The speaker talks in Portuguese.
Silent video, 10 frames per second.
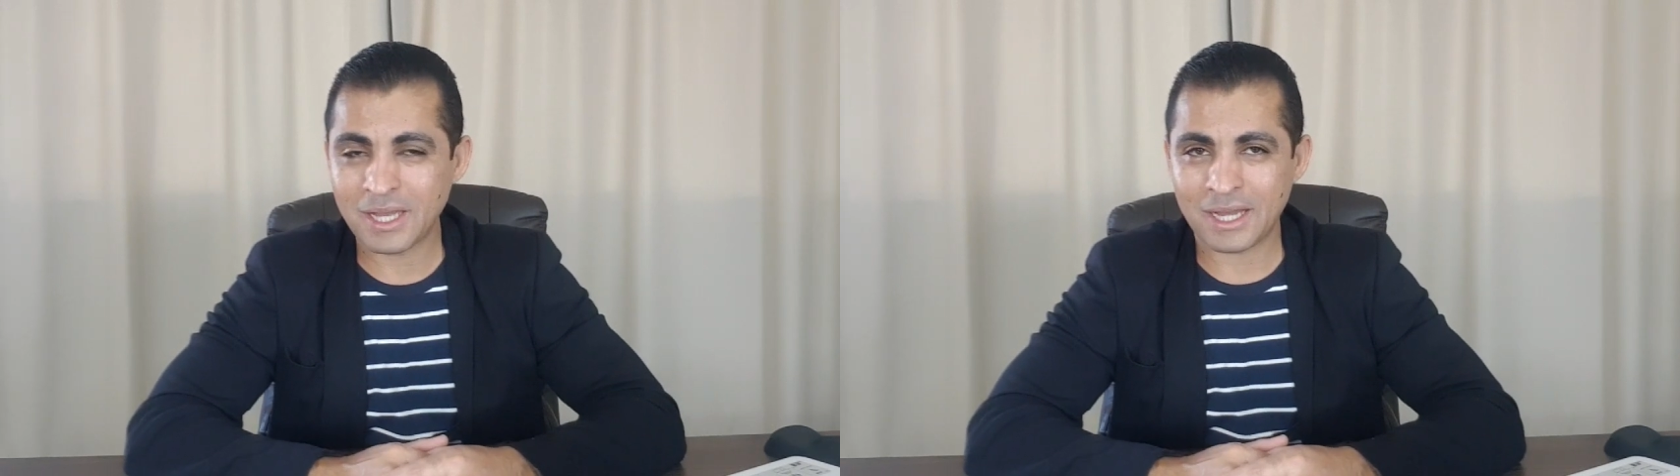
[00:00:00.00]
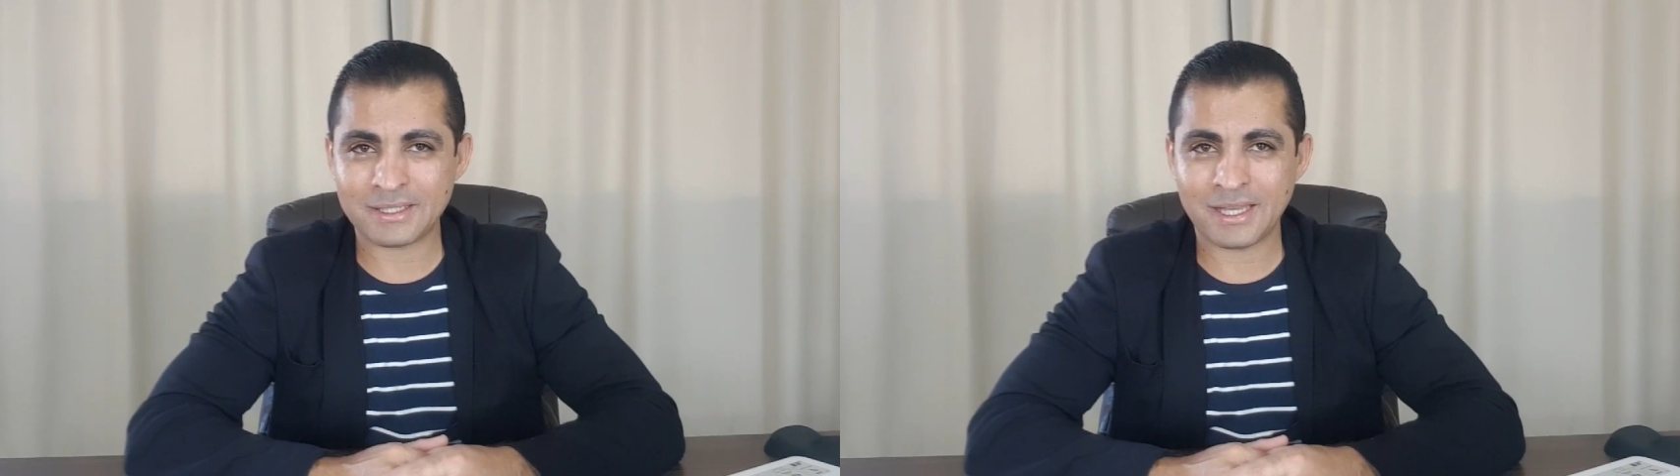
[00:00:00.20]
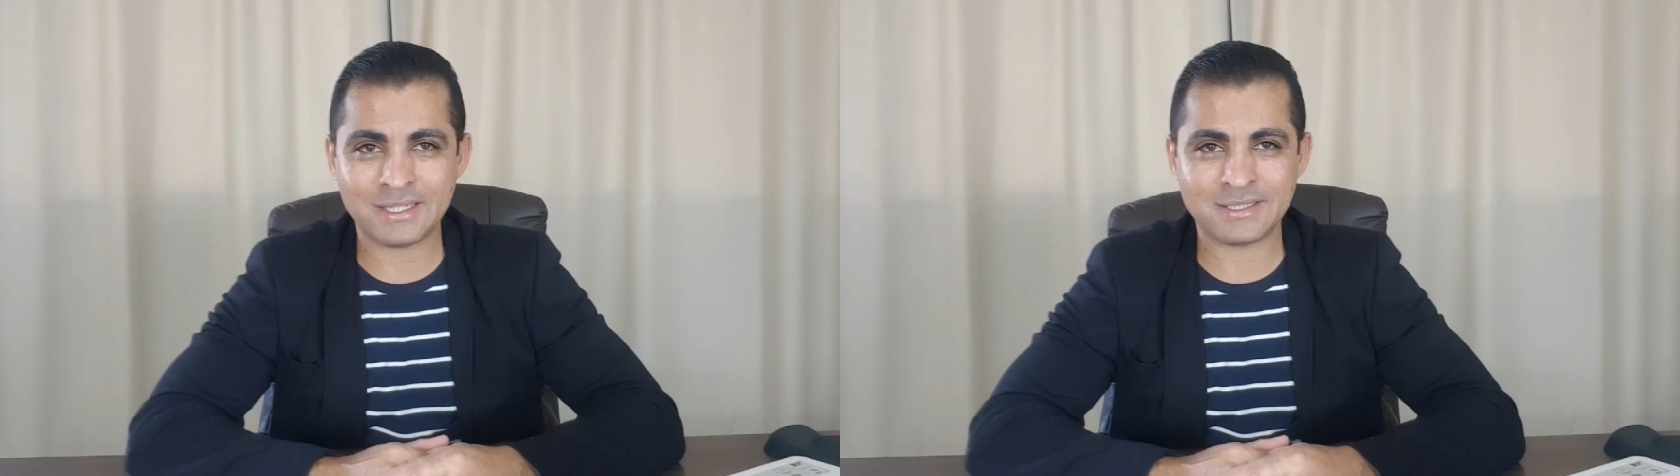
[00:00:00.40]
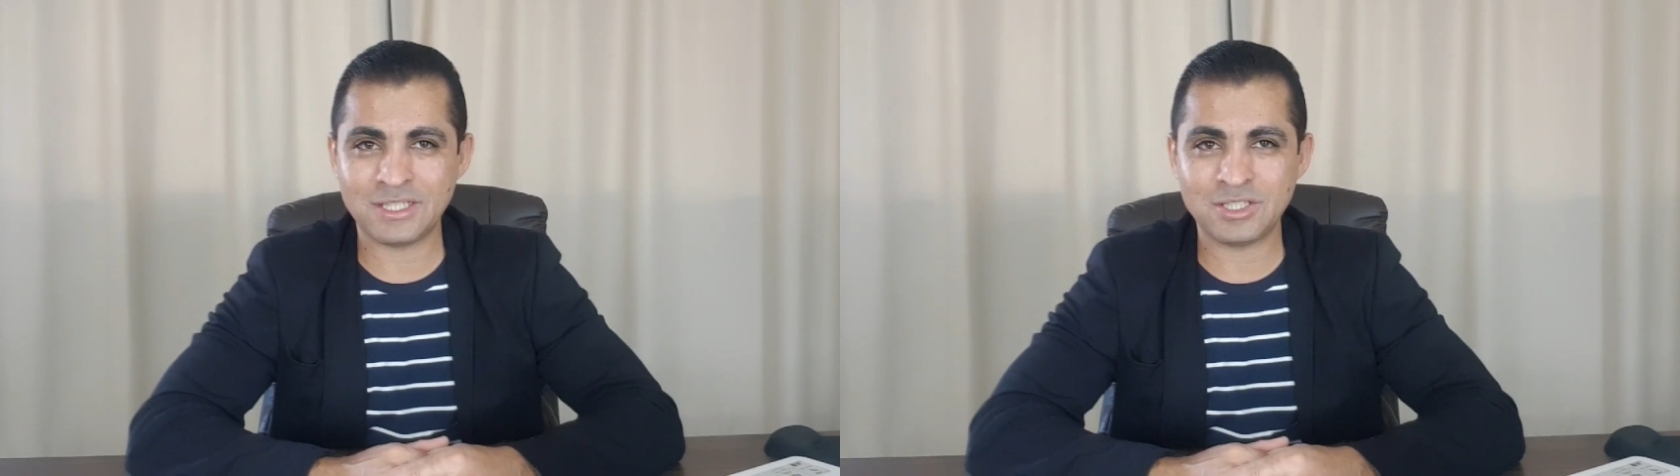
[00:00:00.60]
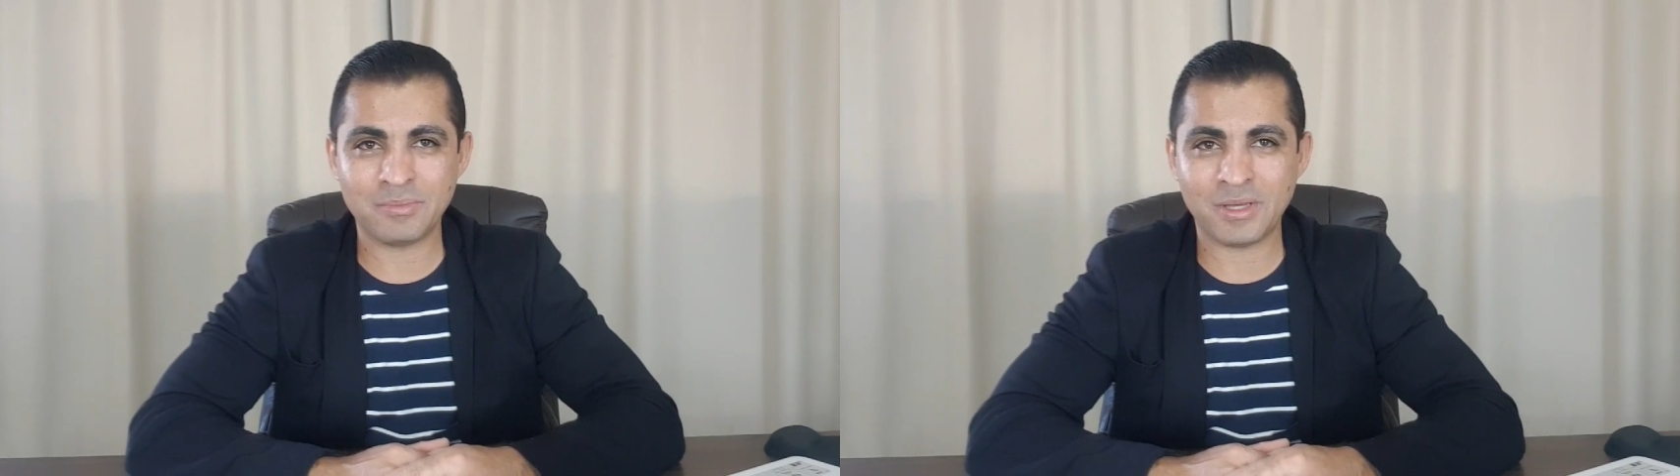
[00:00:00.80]
Até
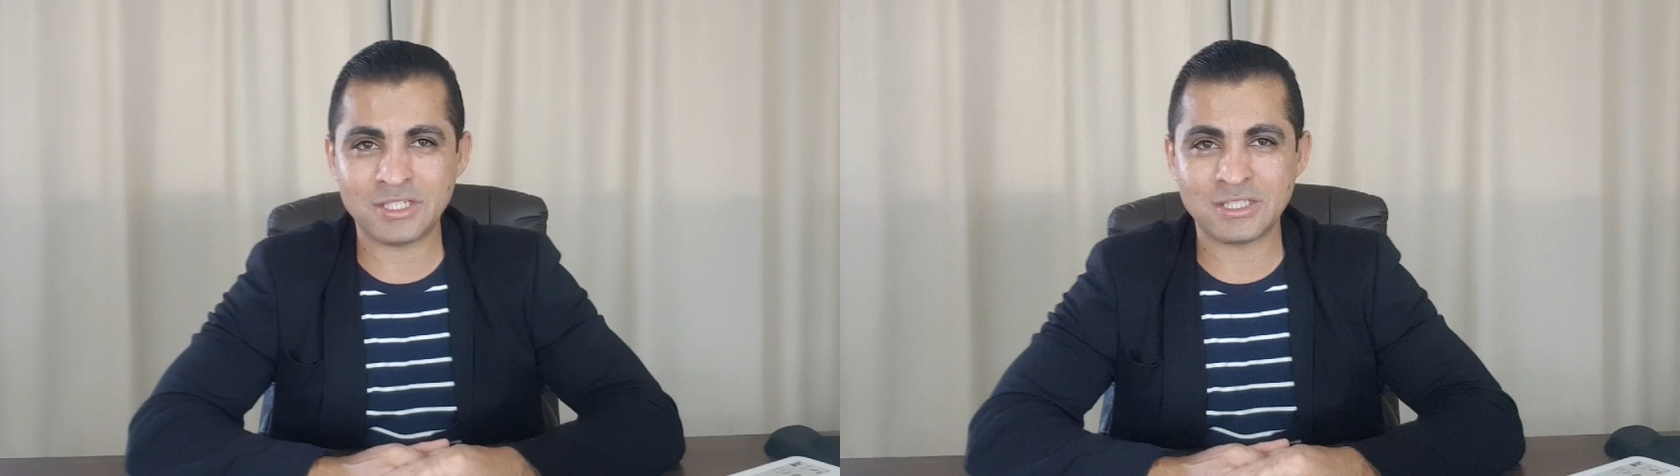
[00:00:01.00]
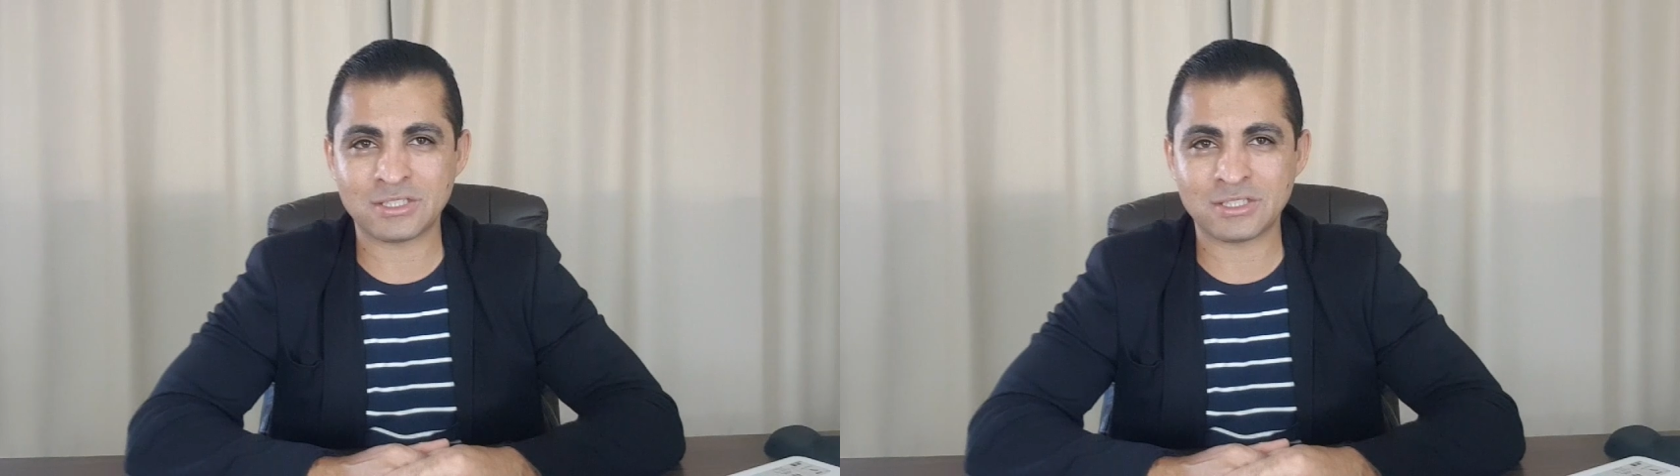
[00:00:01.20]
recentemente,